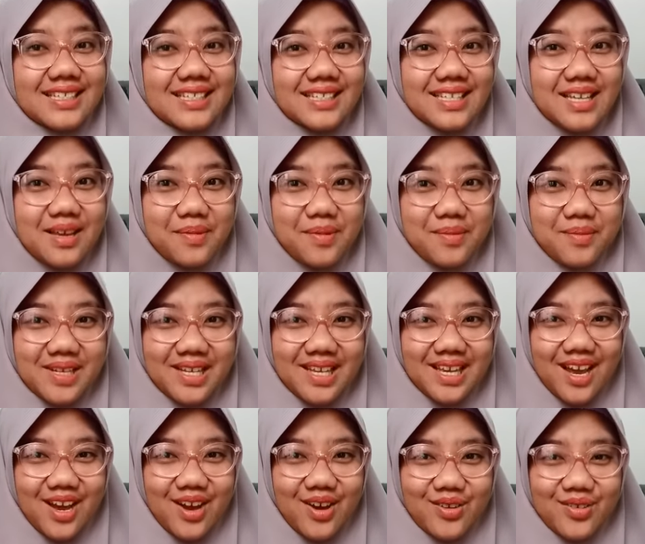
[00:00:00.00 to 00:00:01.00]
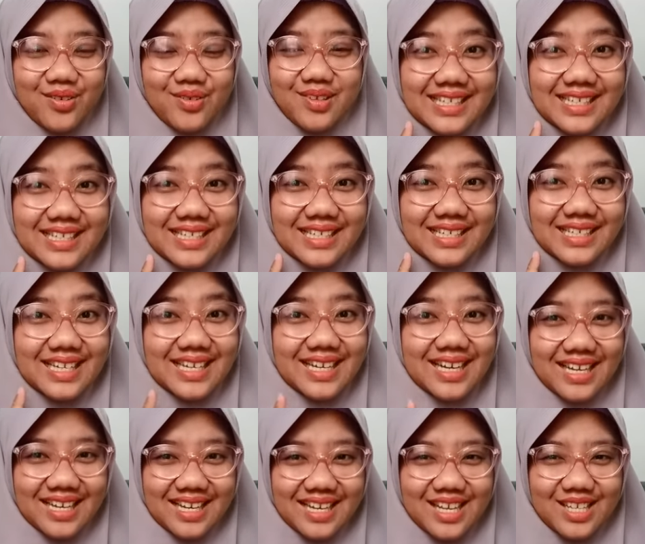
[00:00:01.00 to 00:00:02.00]
siapa beliau?
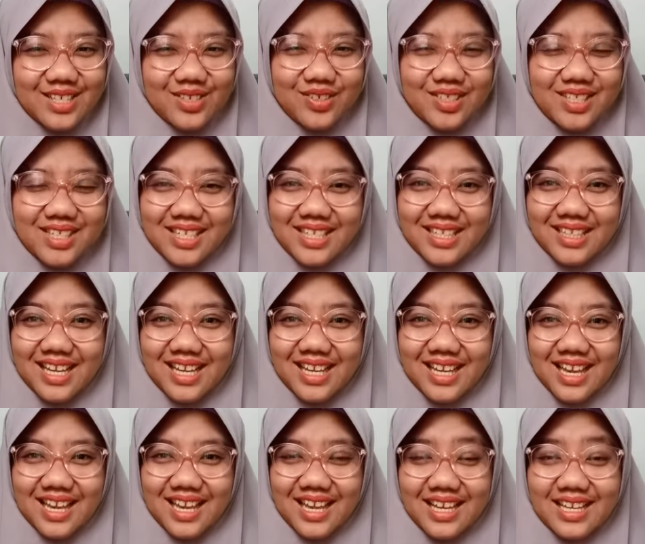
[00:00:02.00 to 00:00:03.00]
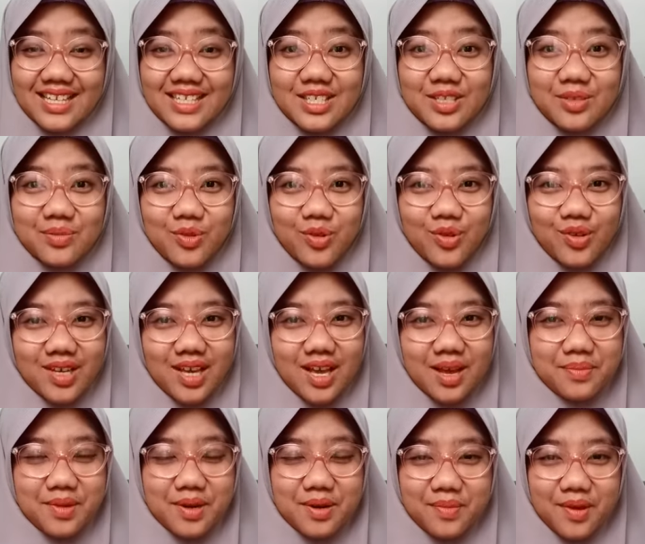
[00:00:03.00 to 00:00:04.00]
dengerin langsung ceritanya ya. Semoga
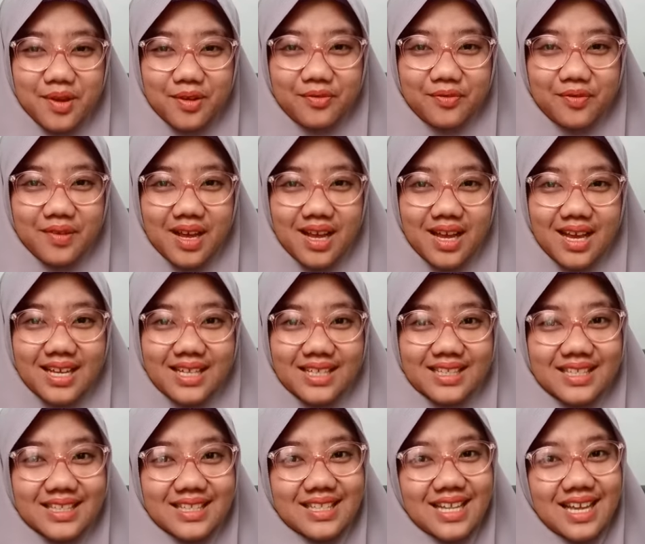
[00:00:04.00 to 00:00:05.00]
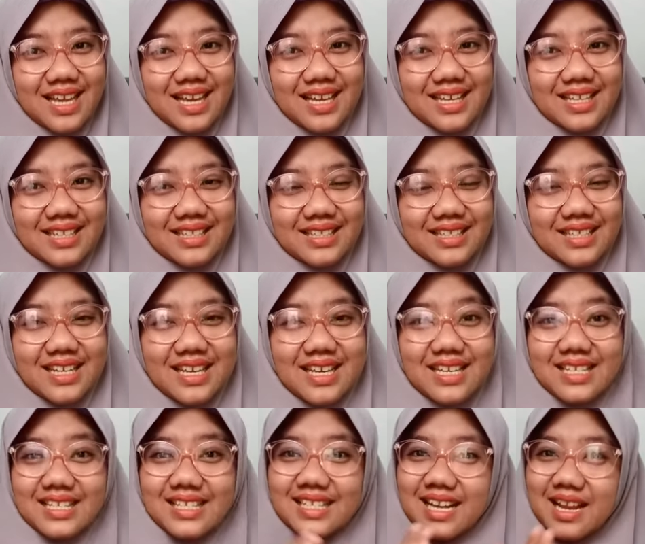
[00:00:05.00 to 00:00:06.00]
bermanfaat dan
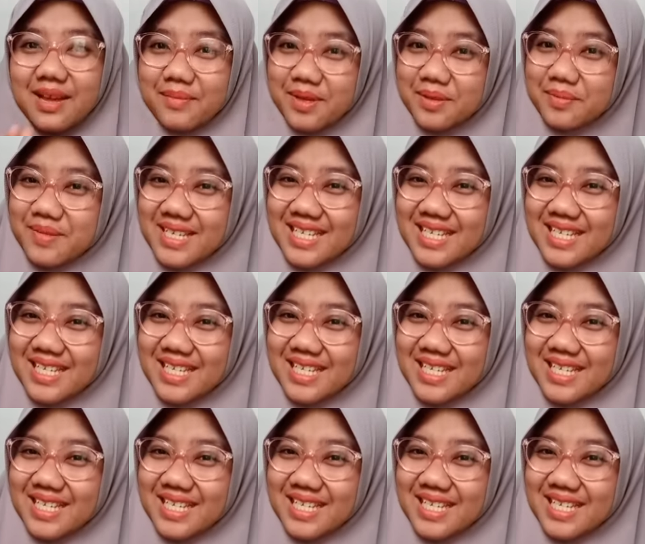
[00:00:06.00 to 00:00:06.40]
selamat